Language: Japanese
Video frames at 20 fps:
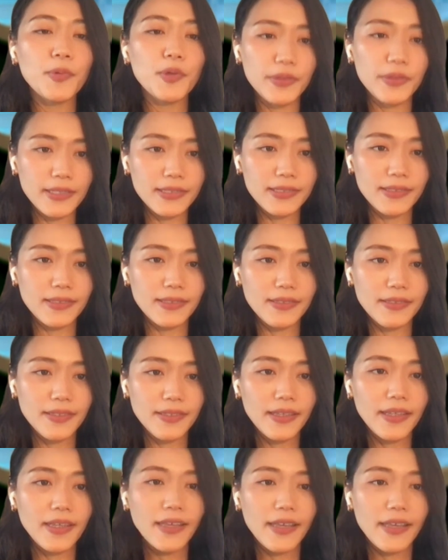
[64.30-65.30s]
本です。
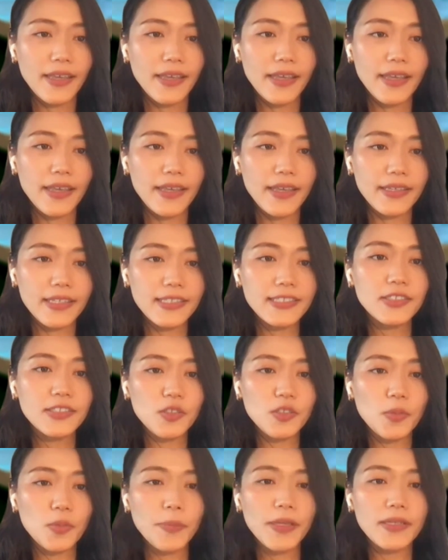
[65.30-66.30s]
記事
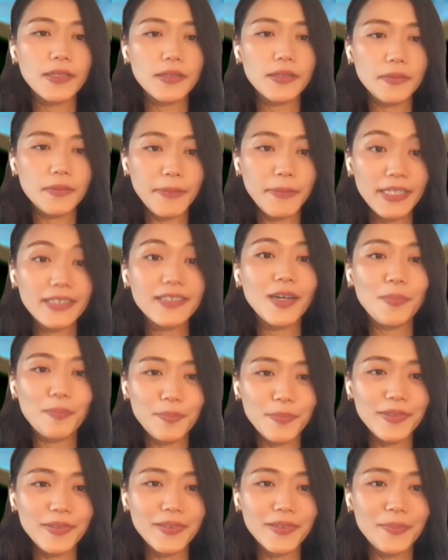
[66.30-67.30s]
の
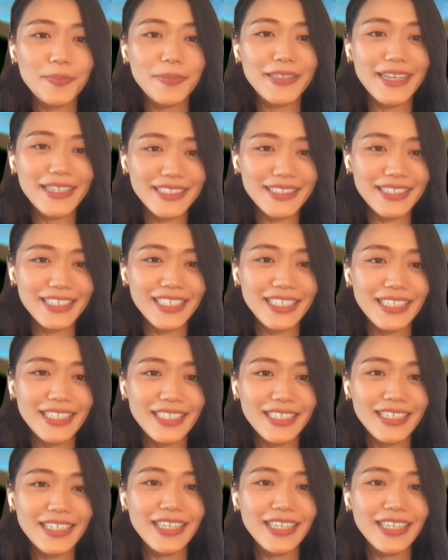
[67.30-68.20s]
ピックアップ、見出し、